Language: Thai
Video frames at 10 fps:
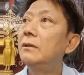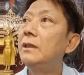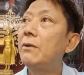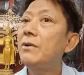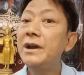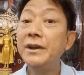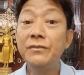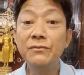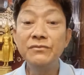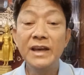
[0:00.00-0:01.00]
เราก็เคย
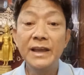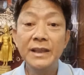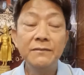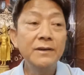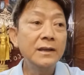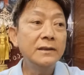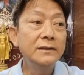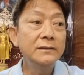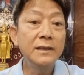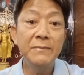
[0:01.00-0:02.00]
สงสัยนะว่าเอ
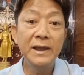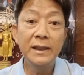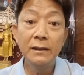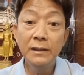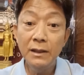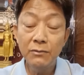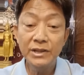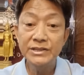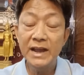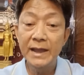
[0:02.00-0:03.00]
อทำไมที่เราก
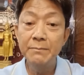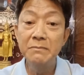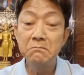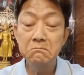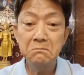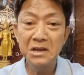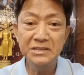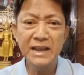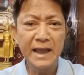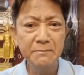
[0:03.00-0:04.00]
ระจายกระ
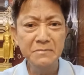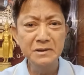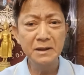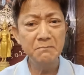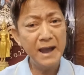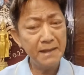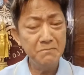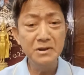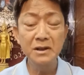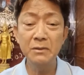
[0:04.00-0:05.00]
จายเมืองบ้าน
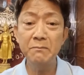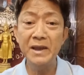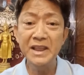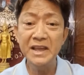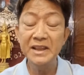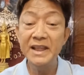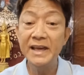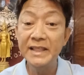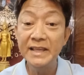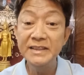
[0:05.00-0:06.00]
เมืองเราไปได้ขนา
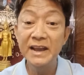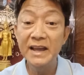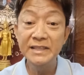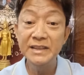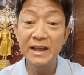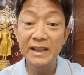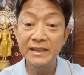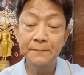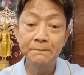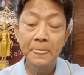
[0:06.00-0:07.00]
ดนั้นอย่างนั้นอย่างนั้น
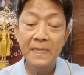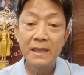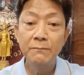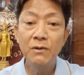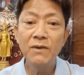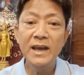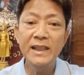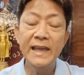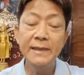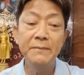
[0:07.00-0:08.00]
เพราะว่าอะ
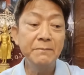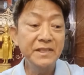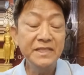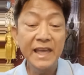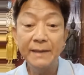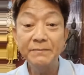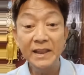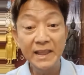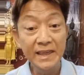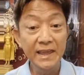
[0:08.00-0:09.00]
ไรมันเป็นแถบ
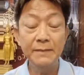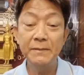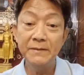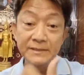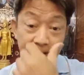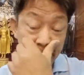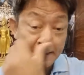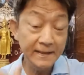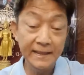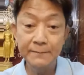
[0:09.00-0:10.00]
ทะเลมันเป็นชาย
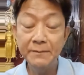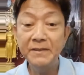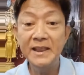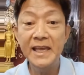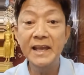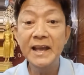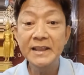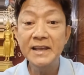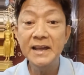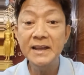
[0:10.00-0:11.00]
ทะเลมันเป็นแหล่งกา
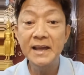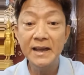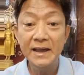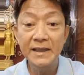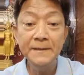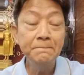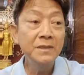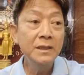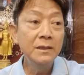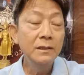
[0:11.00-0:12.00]
รค้าขาย
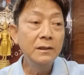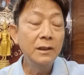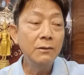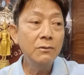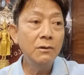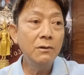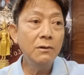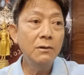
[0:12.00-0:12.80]
แล้วก็